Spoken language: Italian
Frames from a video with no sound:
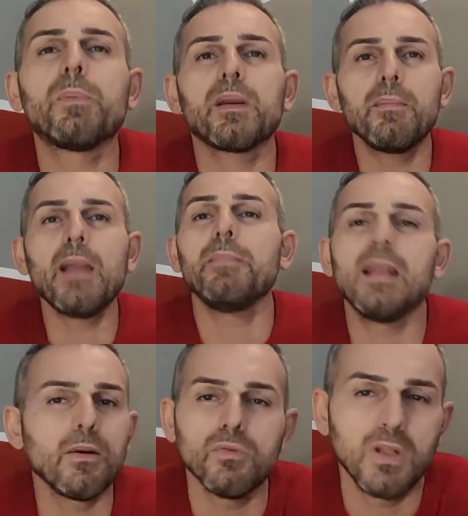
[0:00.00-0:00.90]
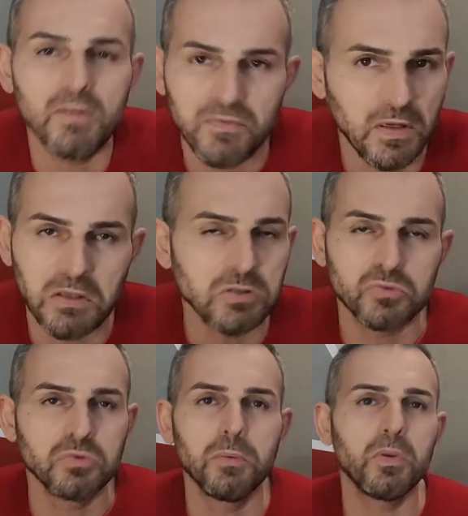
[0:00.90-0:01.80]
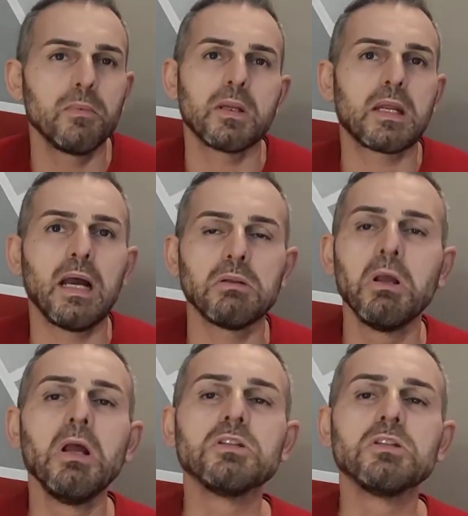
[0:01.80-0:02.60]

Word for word: Per me il Milan non deve fare nessun tipo di mercato.